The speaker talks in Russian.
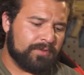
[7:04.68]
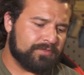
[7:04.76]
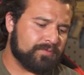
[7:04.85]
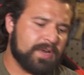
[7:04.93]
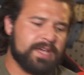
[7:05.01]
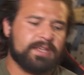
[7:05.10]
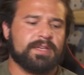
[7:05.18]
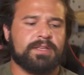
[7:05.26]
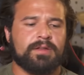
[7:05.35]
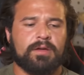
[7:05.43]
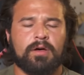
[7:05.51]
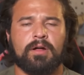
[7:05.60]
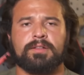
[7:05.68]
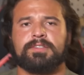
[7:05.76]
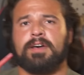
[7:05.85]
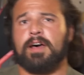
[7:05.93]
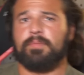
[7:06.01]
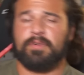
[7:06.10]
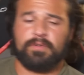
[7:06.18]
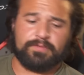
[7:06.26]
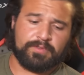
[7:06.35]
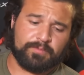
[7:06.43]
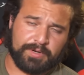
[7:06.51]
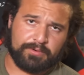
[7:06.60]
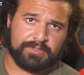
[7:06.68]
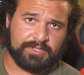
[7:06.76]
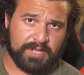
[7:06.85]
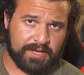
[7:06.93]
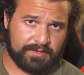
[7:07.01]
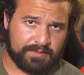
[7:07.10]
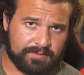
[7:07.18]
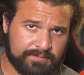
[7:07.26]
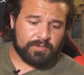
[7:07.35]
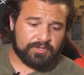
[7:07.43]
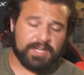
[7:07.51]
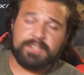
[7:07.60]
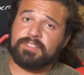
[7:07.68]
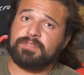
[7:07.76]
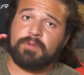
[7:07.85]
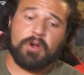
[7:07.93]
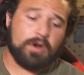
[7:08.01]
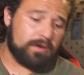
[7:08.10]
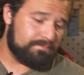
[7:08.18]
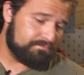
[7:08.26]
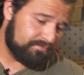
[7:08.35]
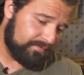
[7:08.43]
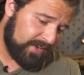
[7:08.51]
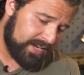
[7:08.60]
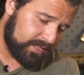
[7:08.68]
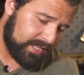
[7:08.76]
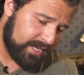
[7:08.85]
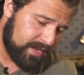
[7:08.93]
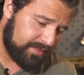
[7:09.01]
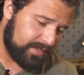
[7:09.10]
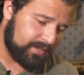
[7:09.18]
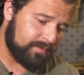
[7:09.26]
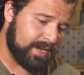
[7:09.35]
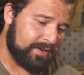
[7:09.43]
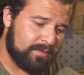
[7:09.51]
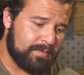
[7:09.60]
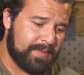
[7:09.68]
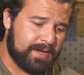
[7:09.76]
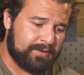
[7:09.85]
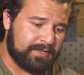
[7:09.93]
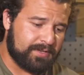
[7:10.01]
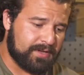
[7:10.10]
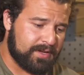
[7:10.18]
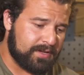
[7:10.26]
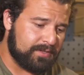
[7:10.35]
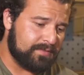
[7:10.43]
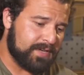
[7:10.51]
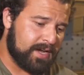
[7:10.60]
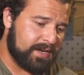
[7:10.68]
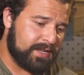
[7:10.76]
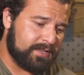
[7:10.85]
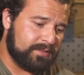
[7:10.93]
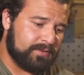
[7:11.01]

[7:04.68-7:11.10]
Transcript: И он ложится вот так, поверх целика. Прицельные приспособления здесь, честно сказать, ничего особенного.